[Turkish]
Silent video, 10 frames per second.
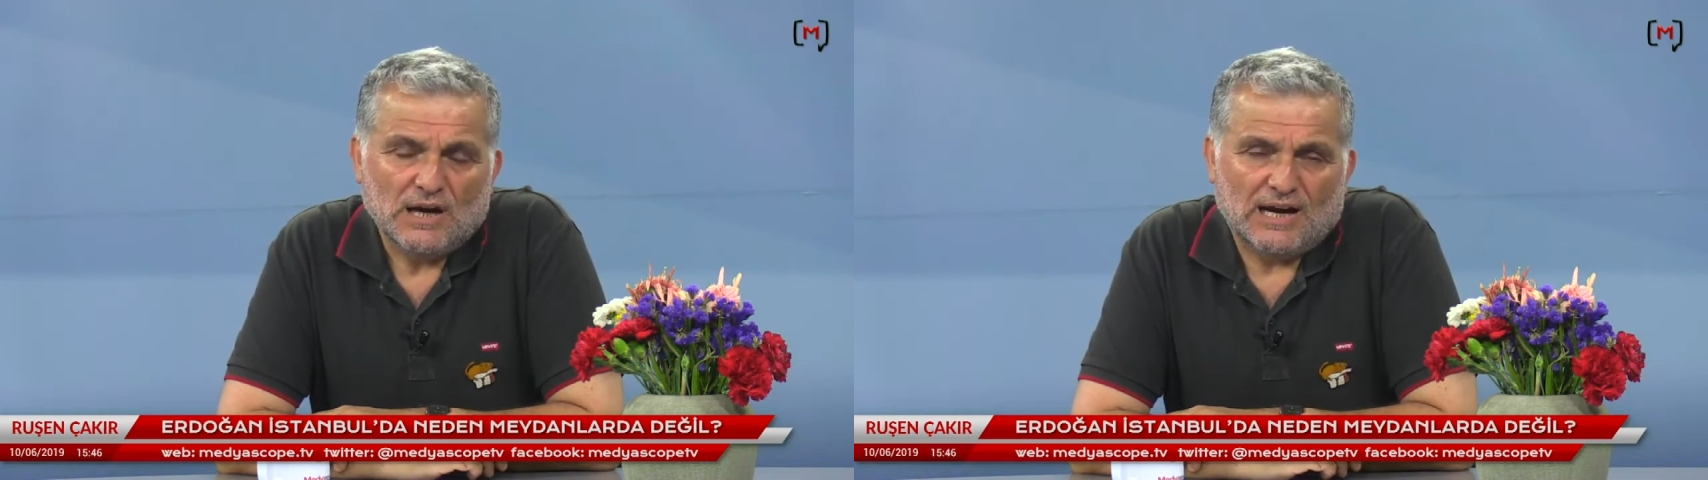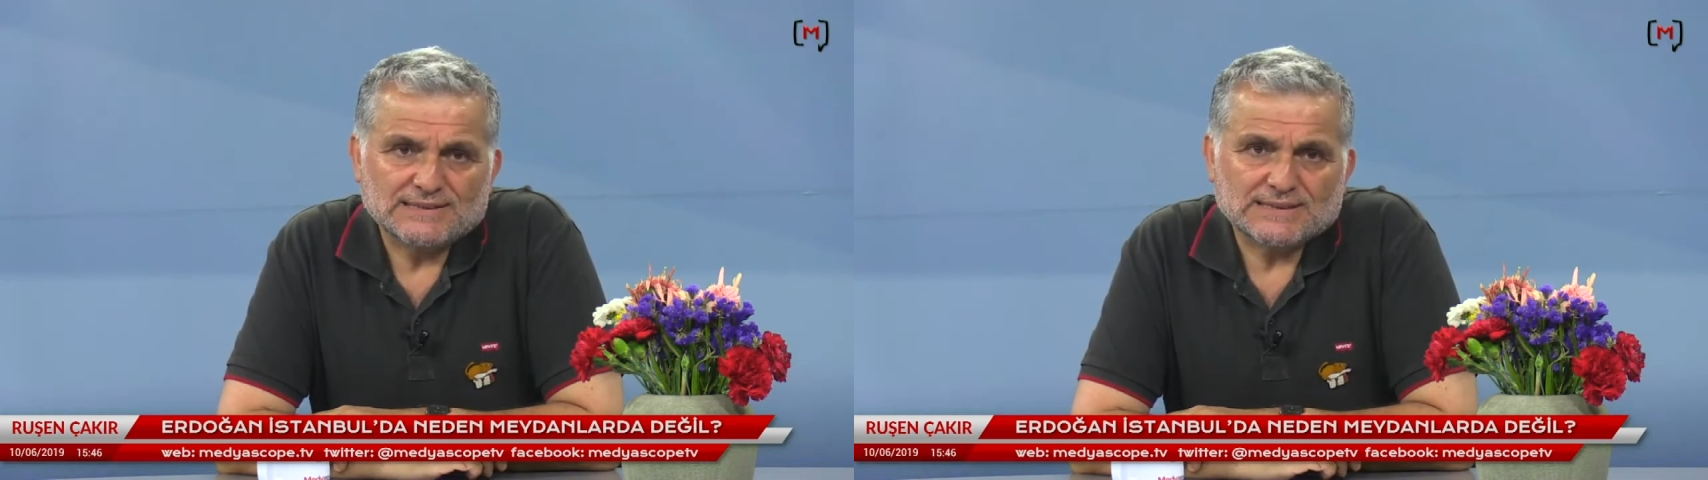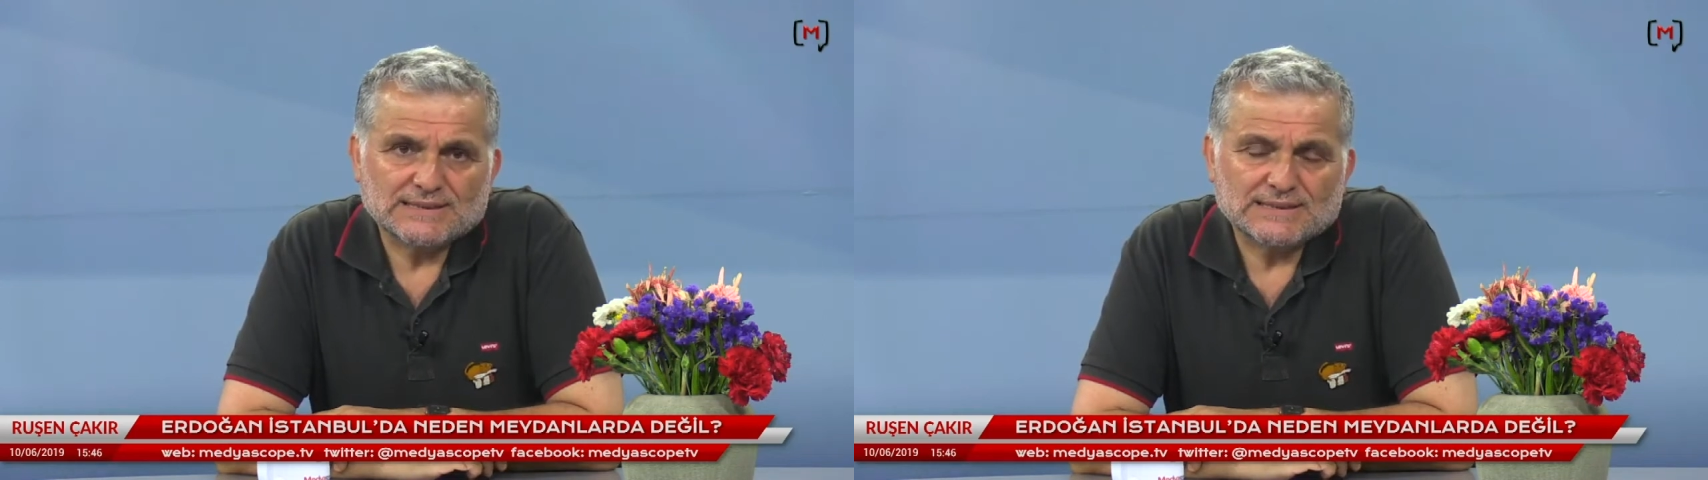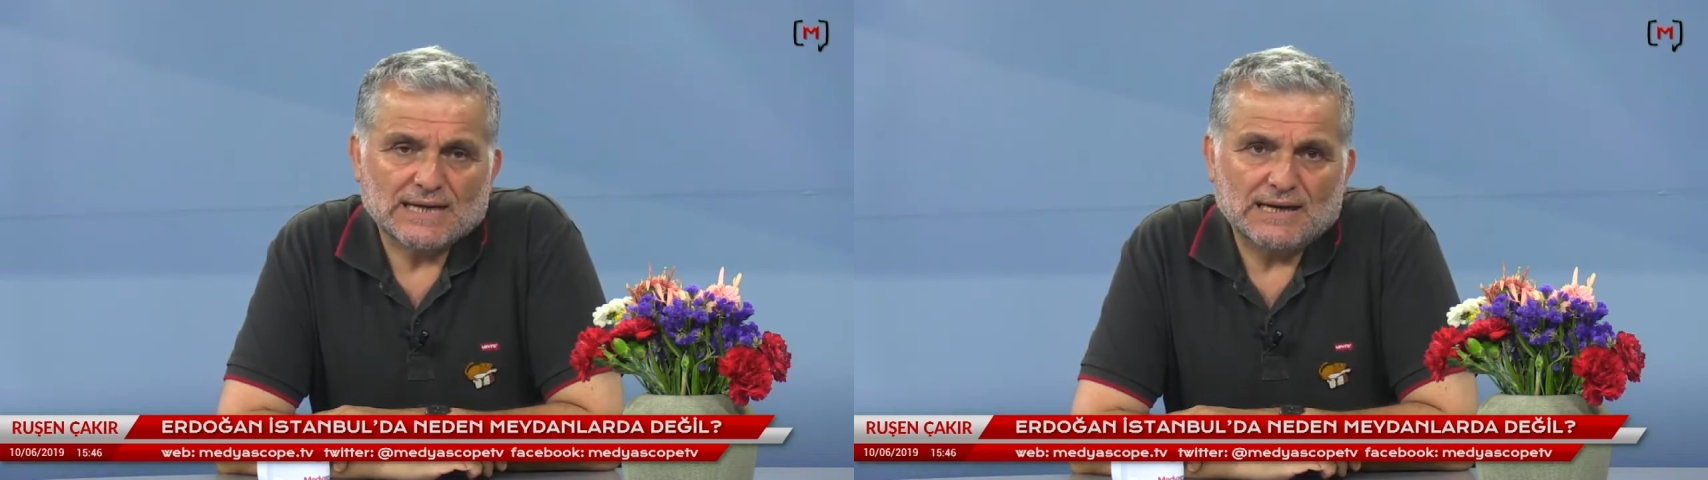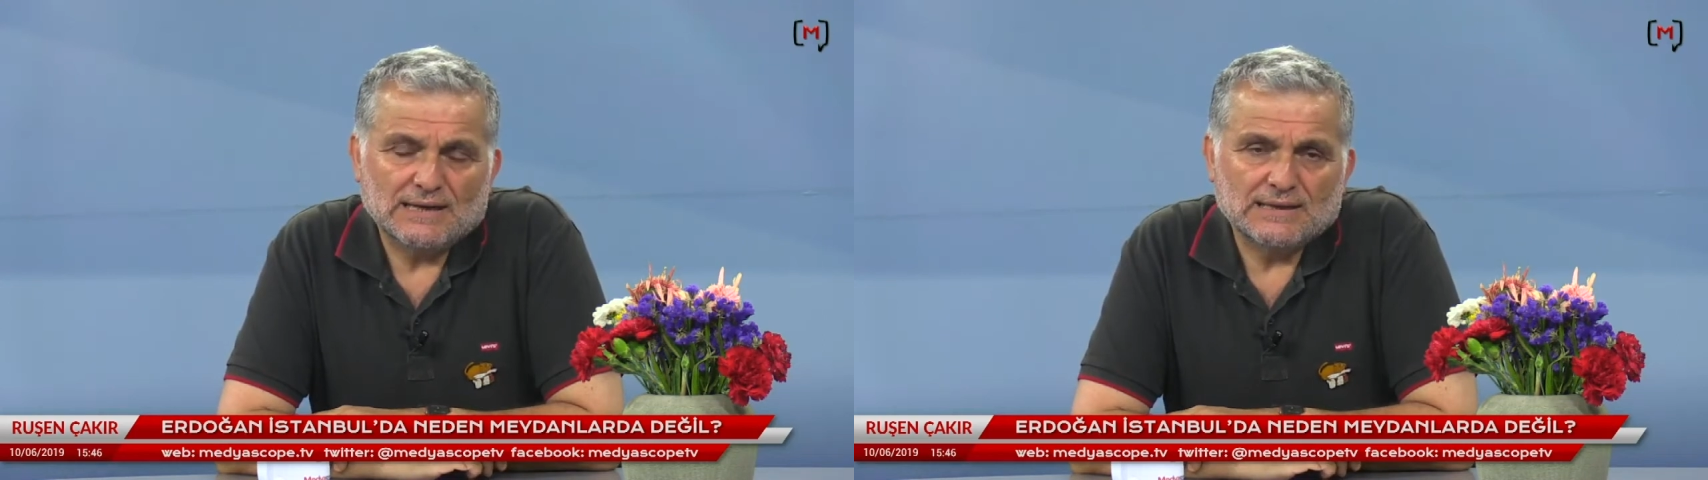
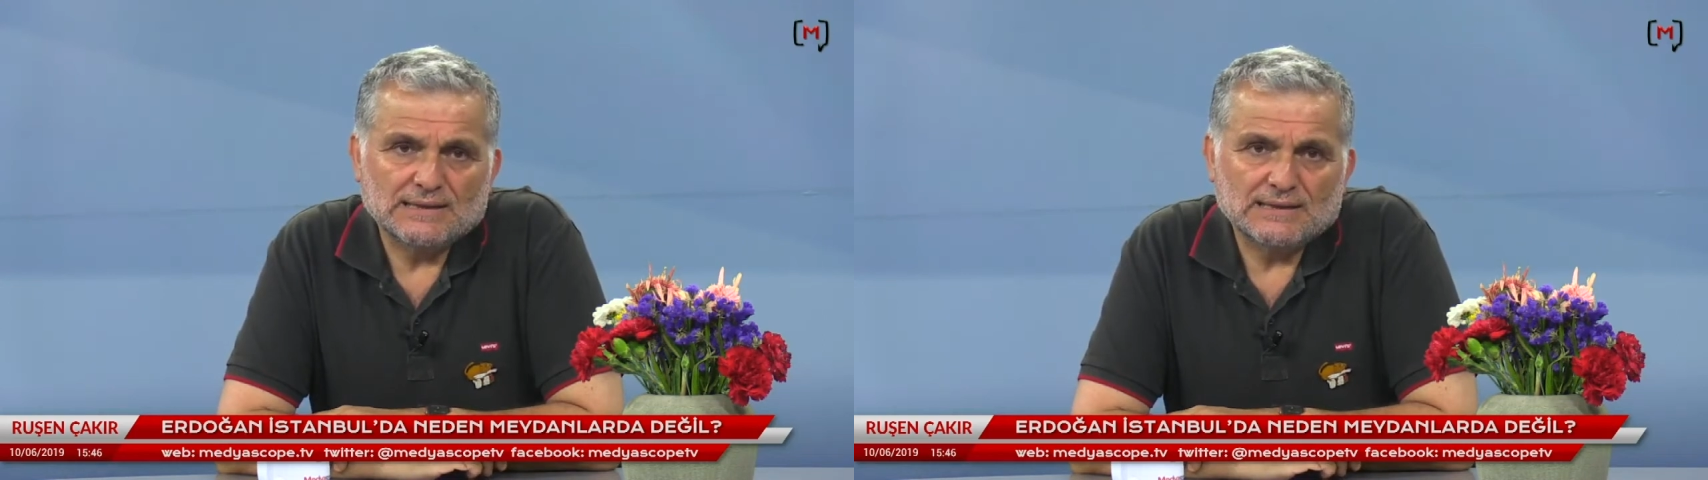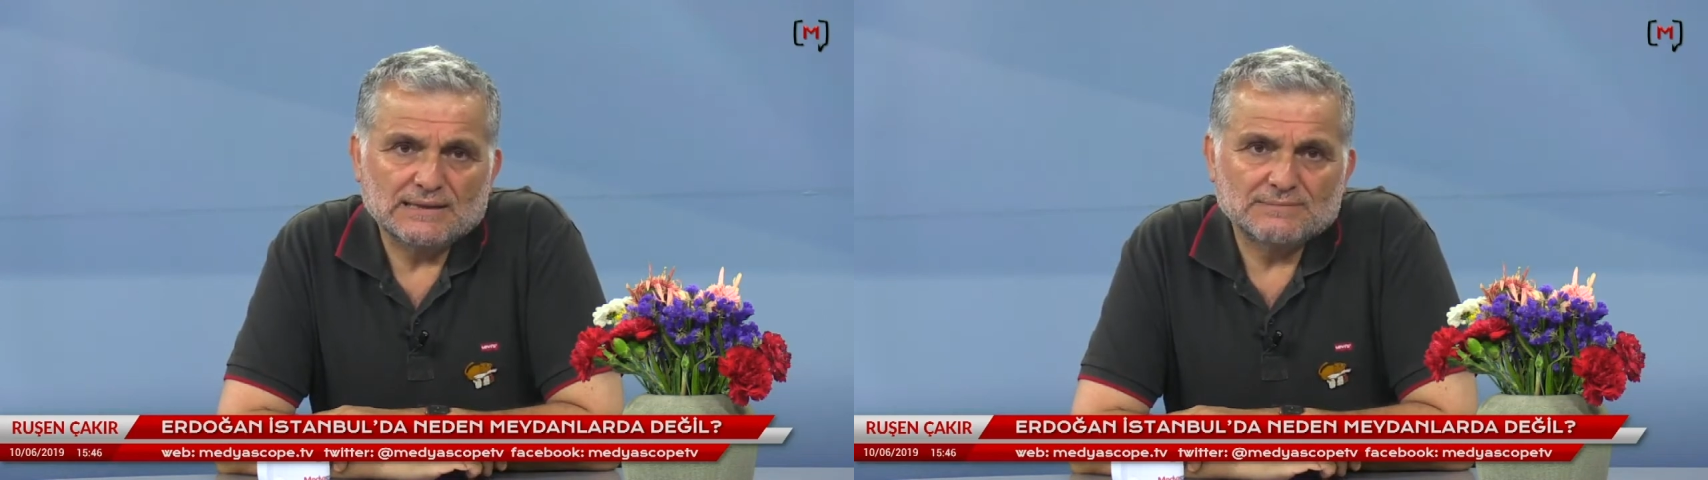aslında e,